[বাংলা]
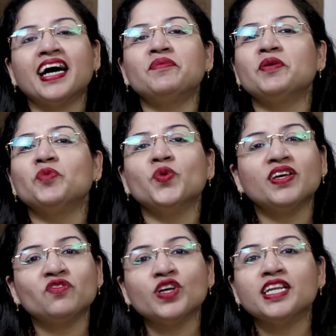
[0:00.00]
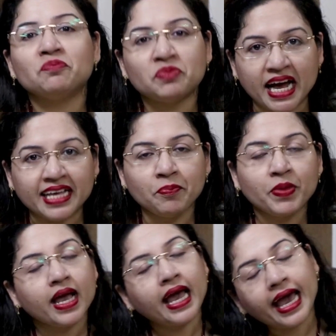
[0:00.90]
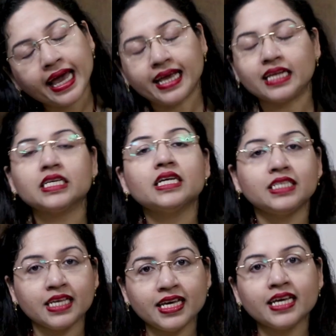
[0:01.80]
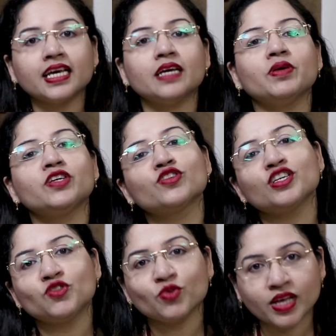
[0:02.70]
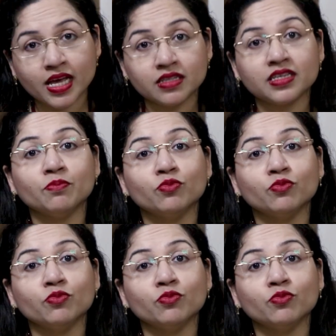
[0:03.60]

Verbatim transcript: আমরা বলে ফেলি প্রায় হ্যাঁ এটা ঠিক বেশ কিছু ক্ষেত্রে